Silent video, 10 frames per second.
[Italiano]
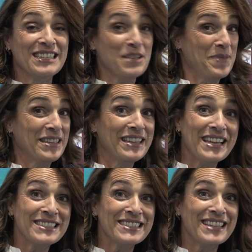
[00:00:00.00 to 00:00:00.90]

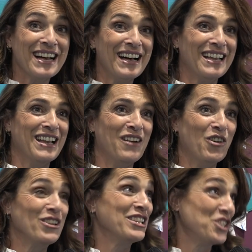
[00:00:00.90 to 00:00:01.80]
indipendenza, la
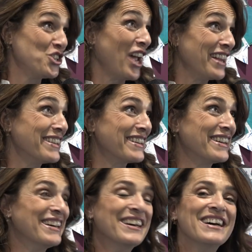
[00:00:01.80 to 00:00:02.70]
voglia di scegliere,